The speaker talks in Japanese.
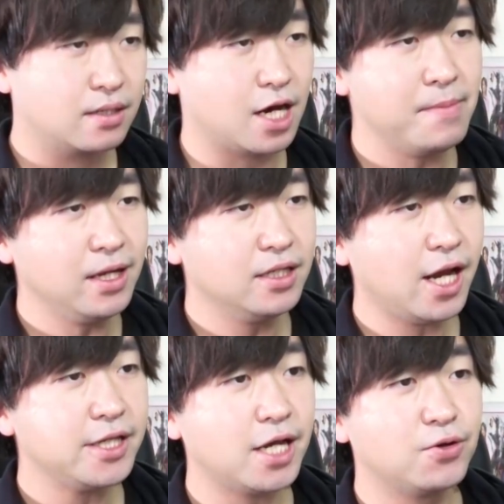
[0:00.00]
仮面
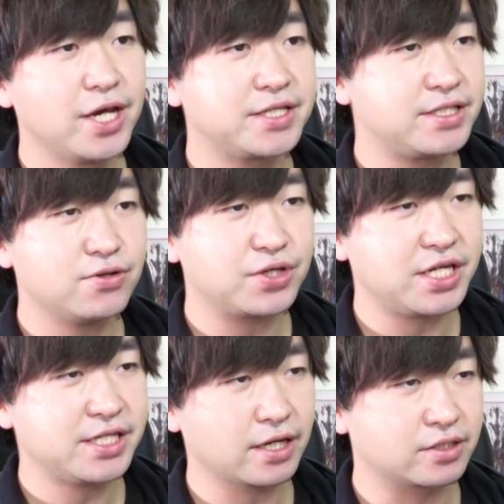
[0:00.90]
ライダーの歴史を
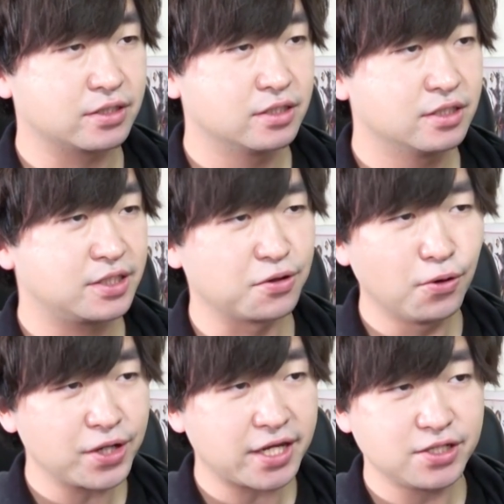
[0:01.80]
切り裂く、
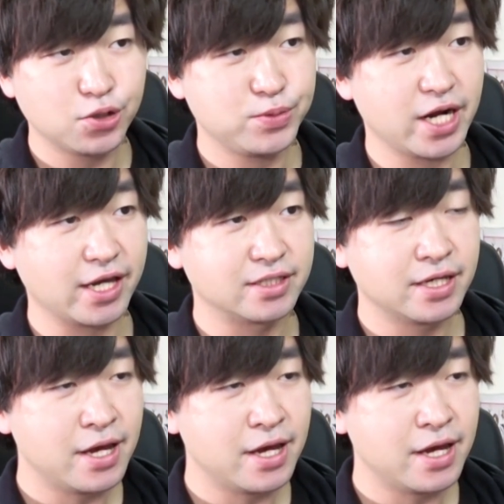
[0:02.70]
衝撃の未来。